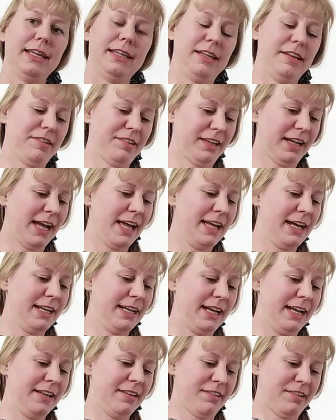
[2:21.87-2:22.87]
Das
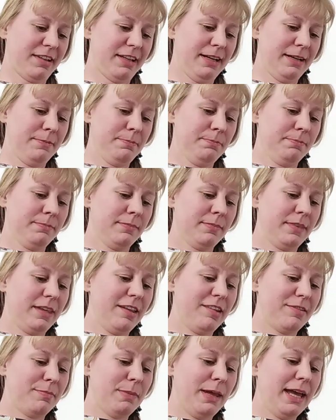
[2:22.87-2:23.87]
93er,
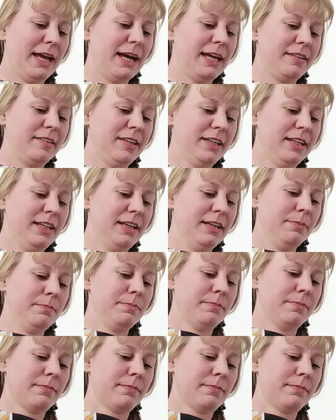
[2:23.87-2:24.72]
das mehrt ich